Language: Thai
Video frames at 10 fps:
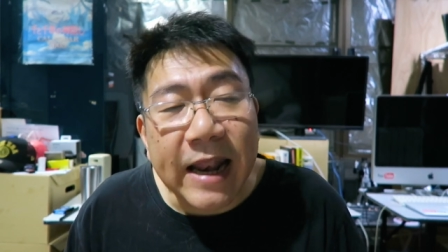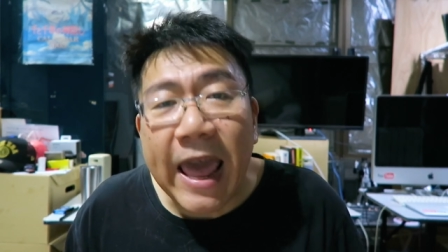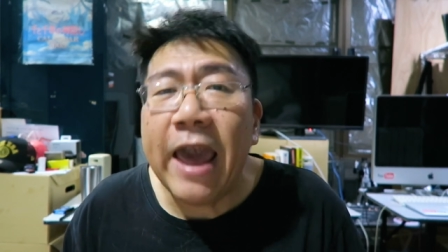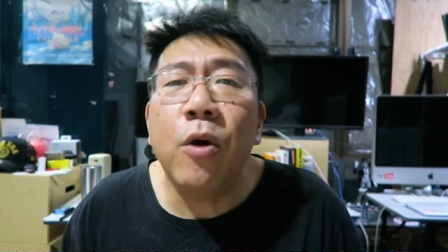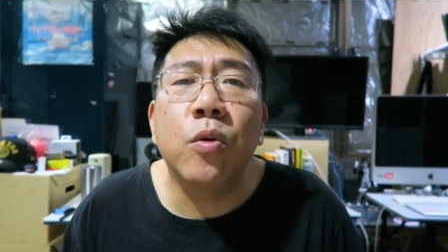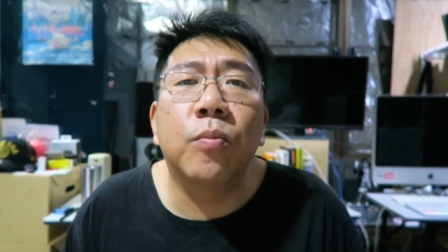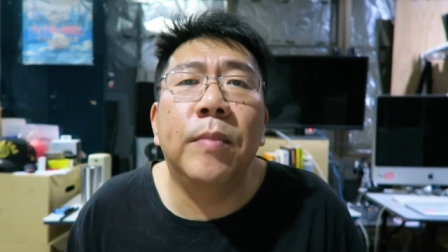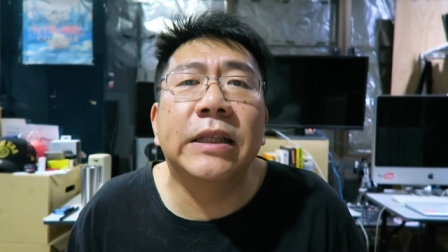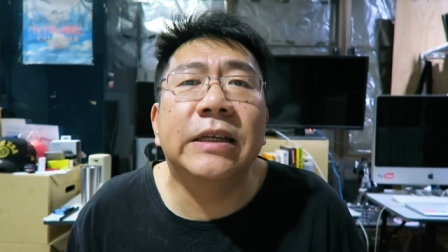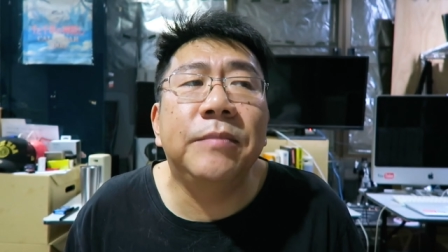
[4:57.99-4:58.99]
แล้ว
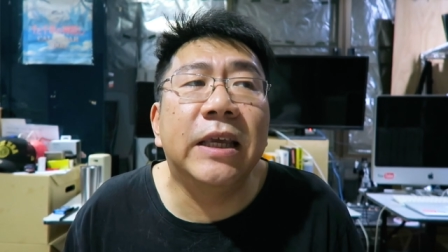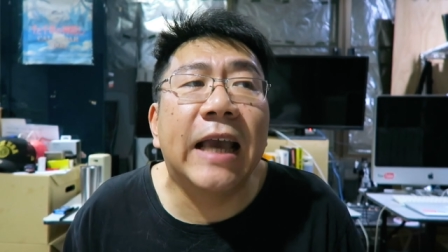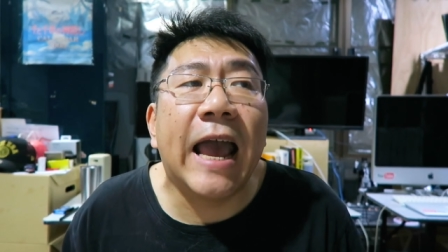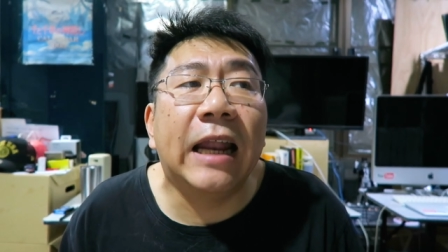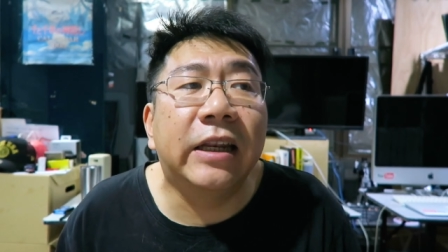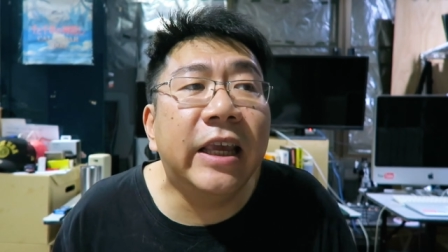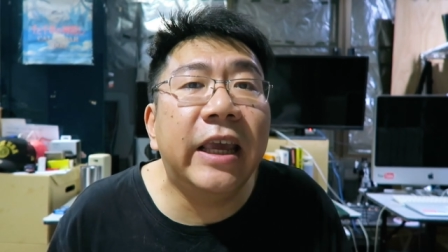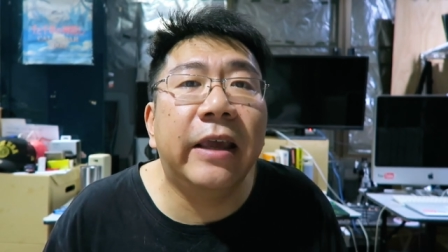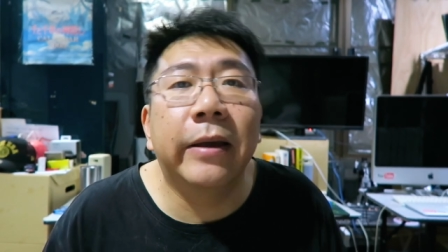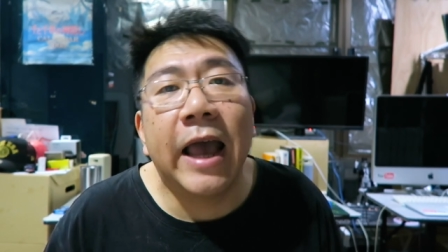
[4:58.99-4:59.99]
มันจะมีงาน
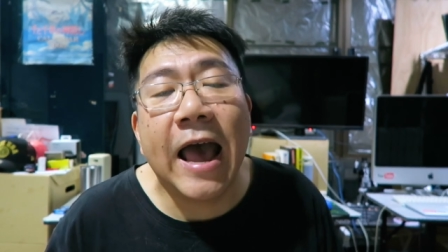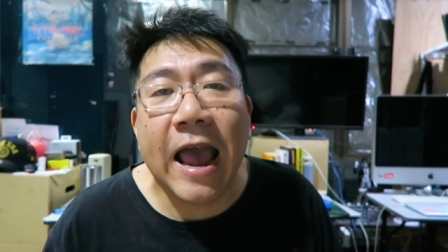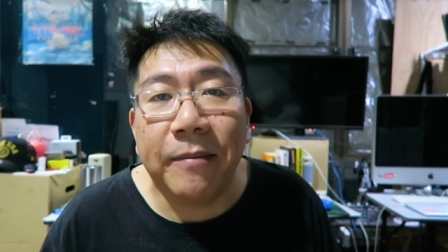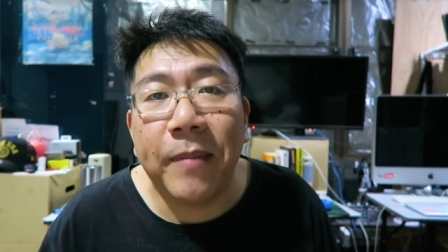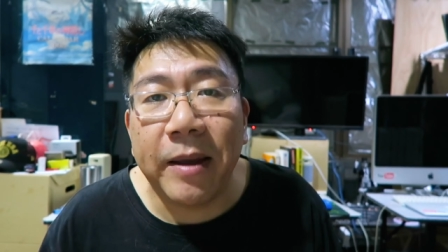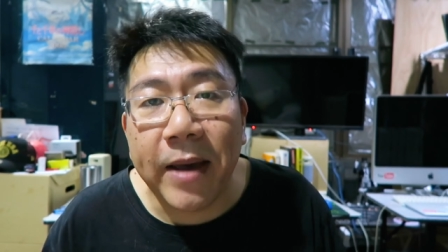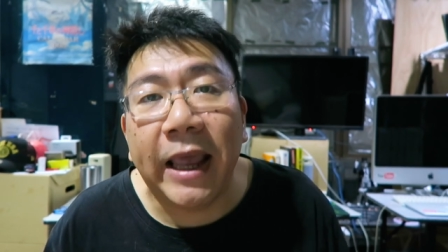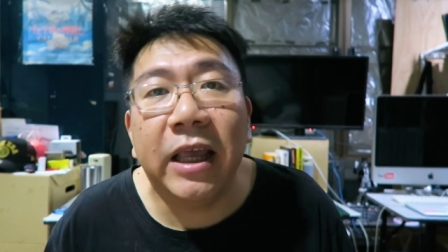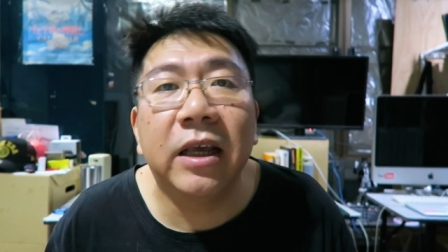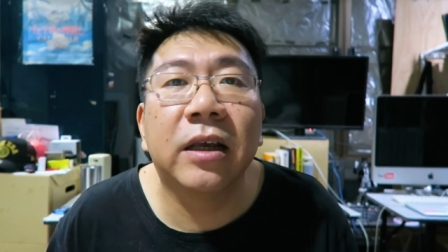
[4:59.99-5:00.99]
ที่หายไปไหม
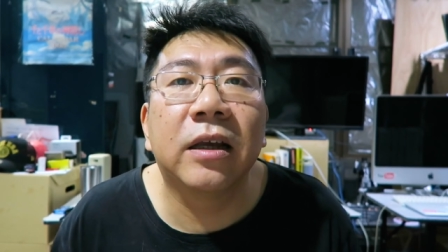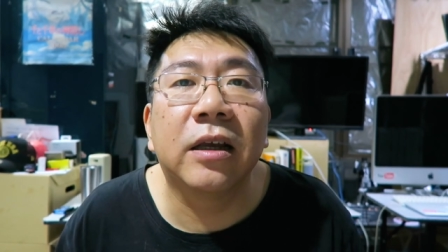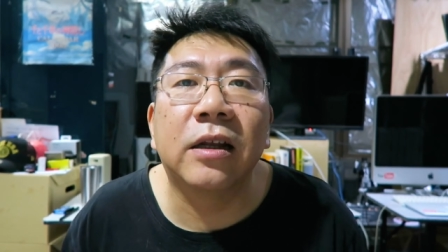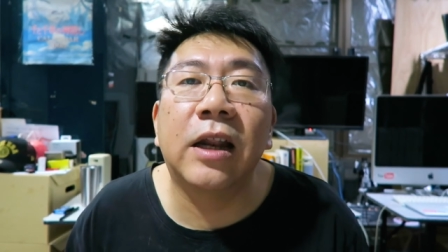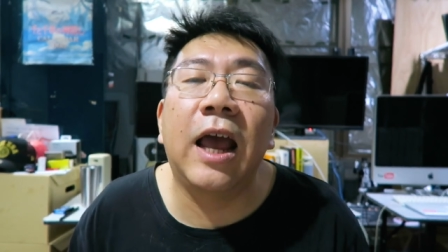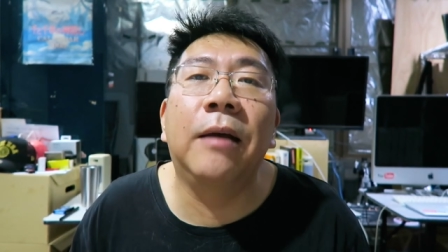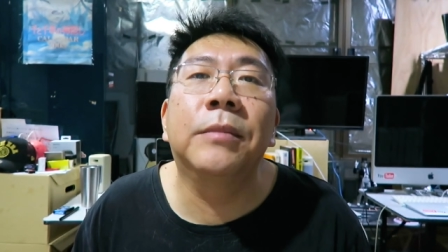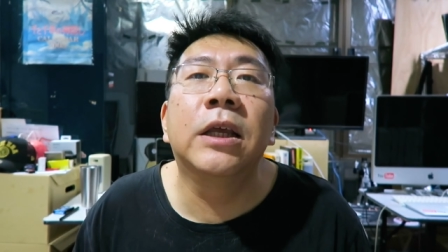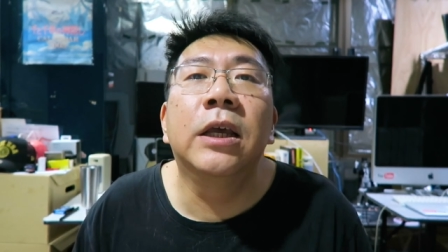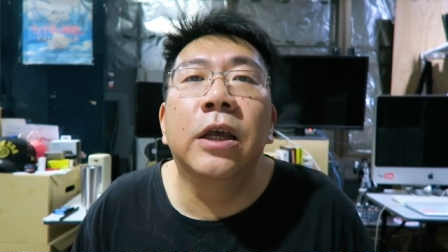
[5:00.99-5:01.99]
นะครับ
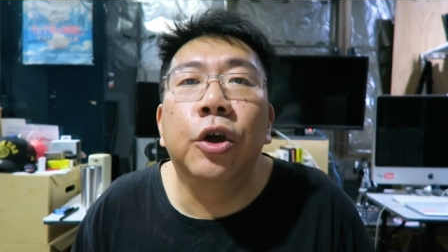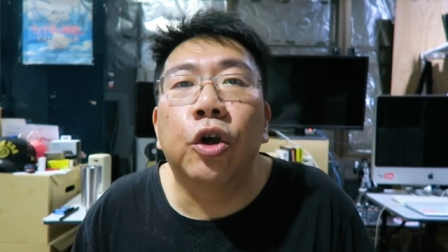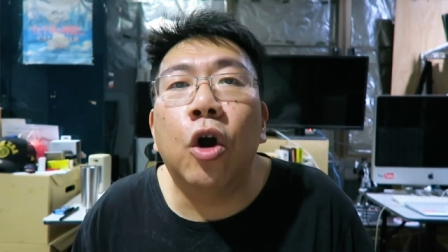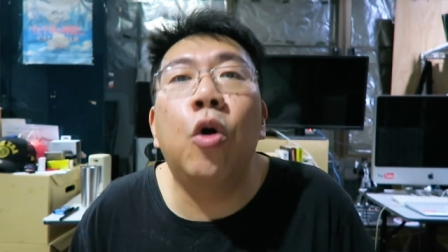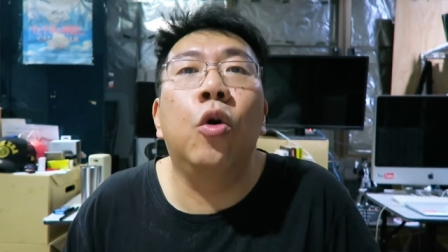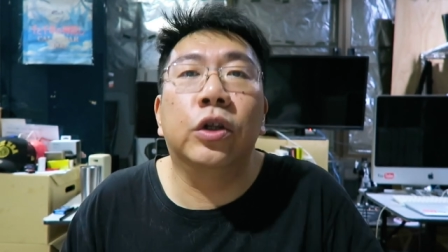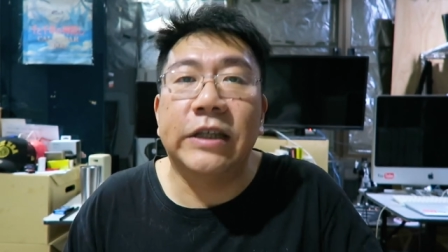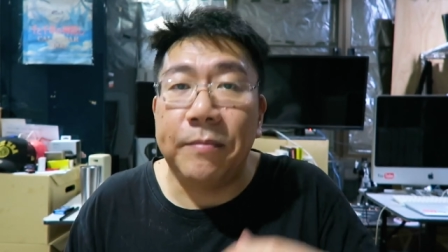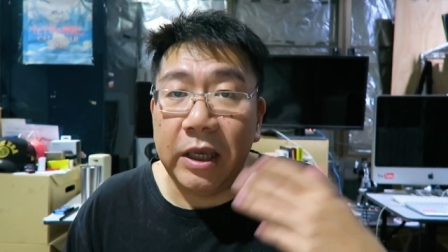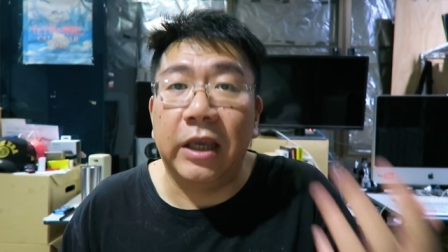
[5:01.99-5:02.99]
ก็คง
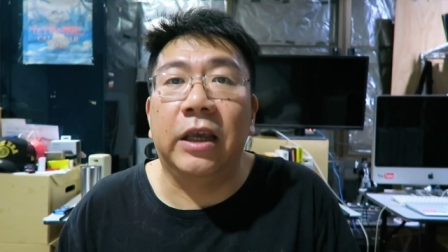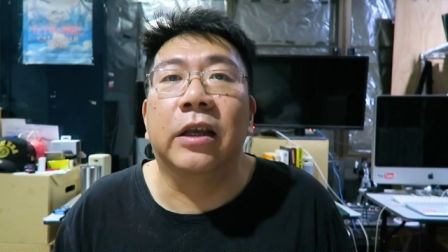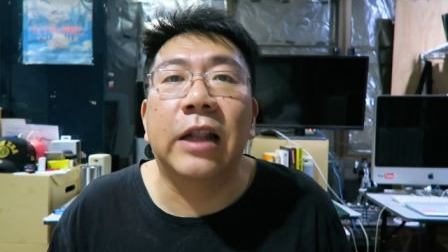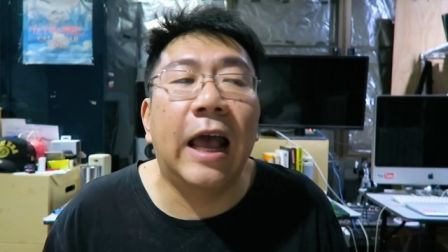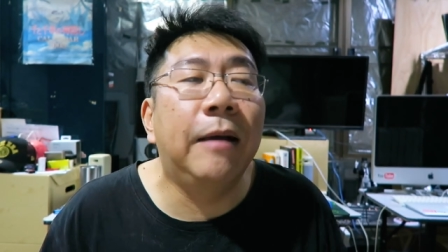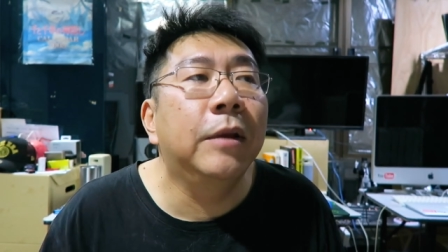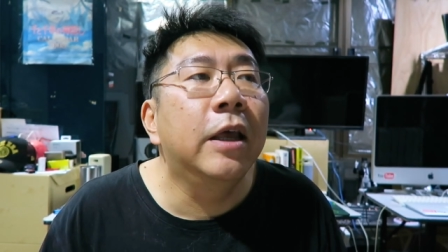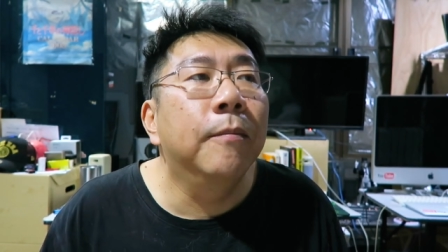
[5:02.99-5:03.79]
จะมีนะครับ